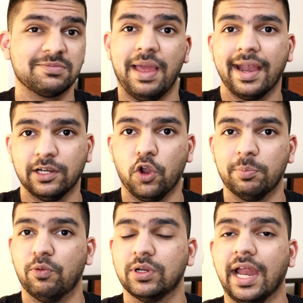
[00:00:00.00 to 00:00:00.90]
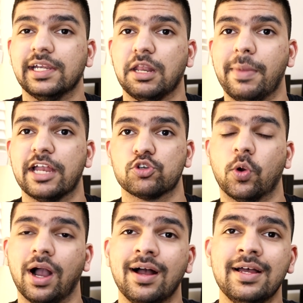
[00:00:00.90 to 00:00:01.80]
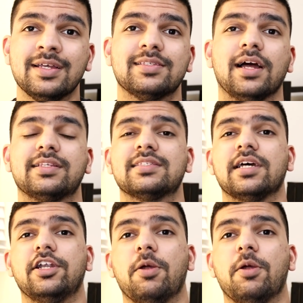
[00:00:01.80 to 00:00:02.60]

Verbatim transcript: स्मैकडाउन पे वो टाइटल मैच होगा साथ के साथ